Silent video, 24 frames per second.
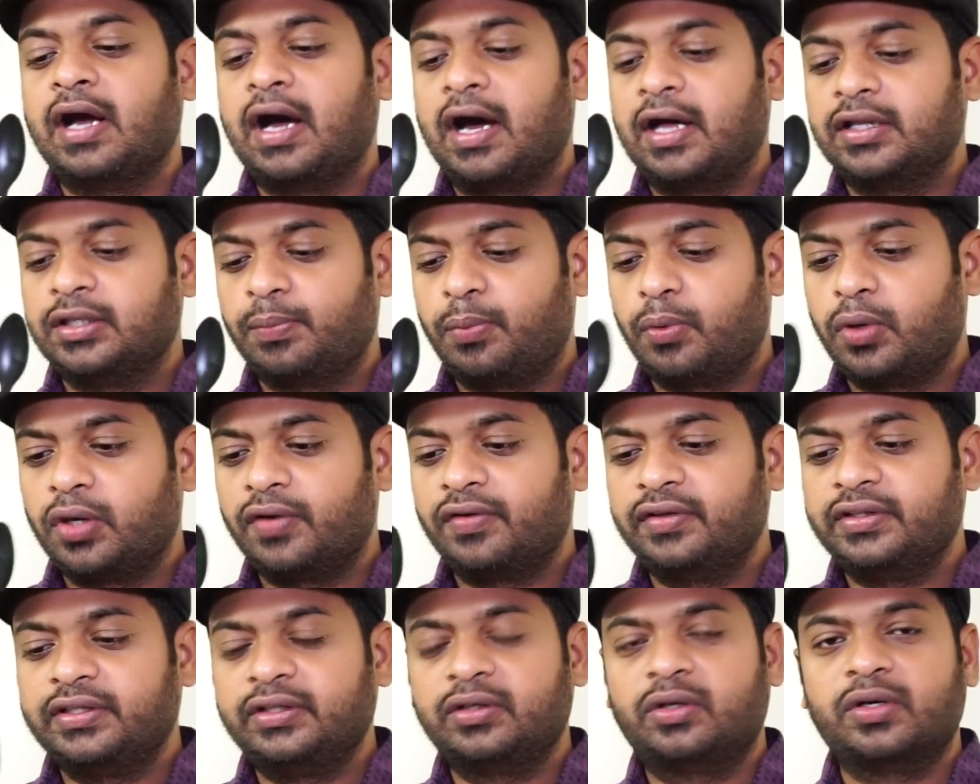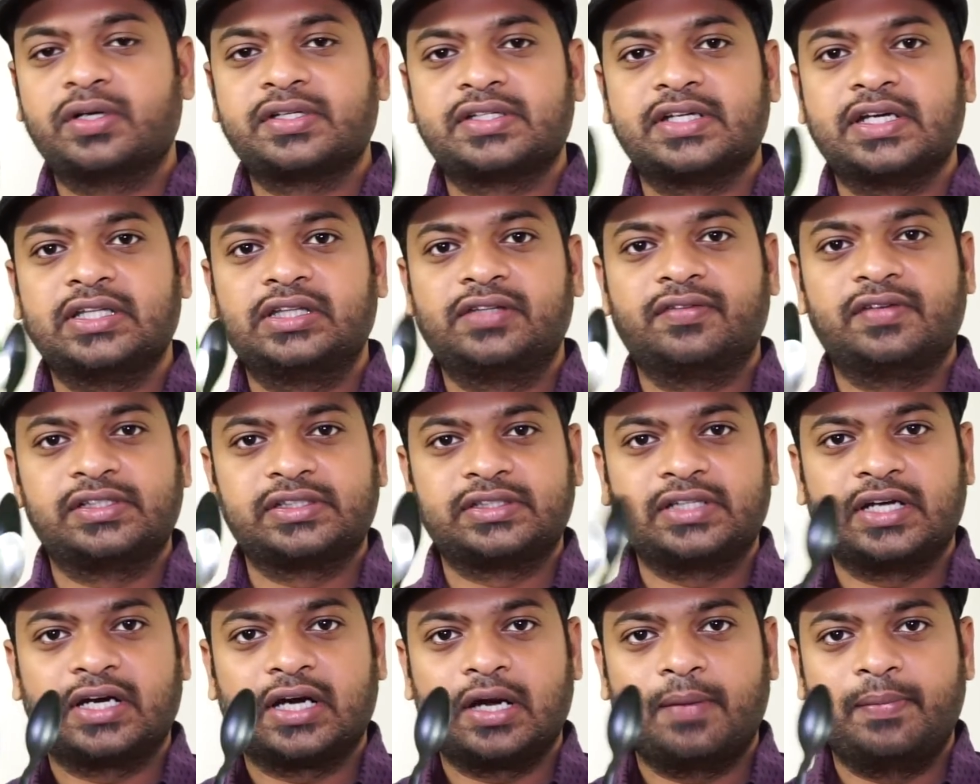அது போல் வந்து இது கூட சேர்த்து
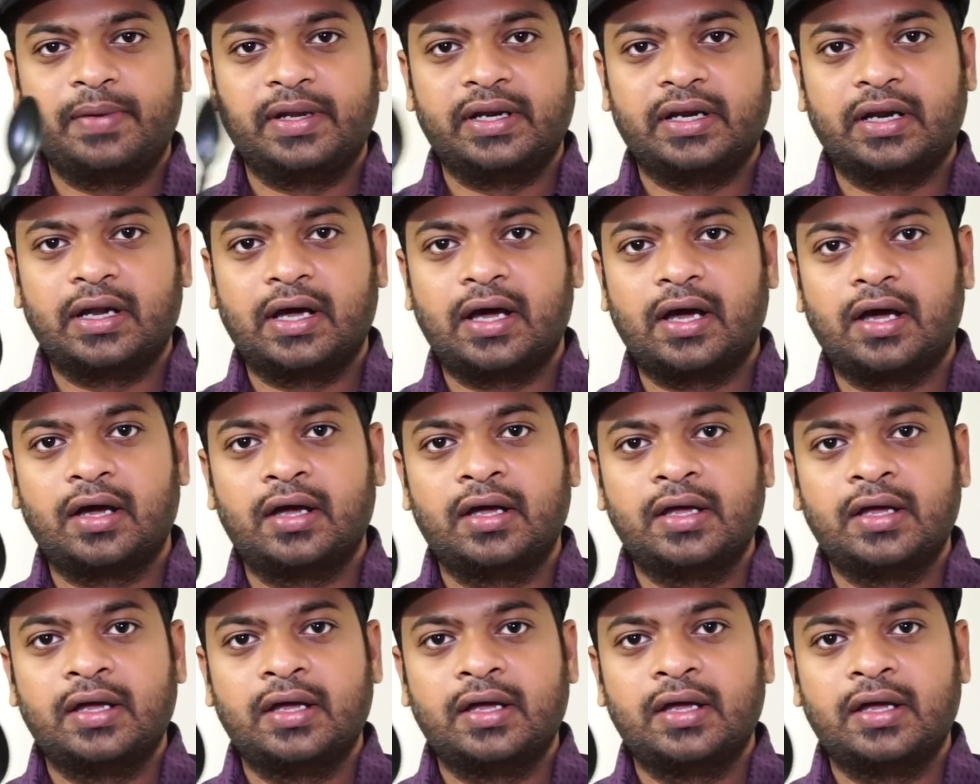வச்சுட்டாங்க அப்படின்னா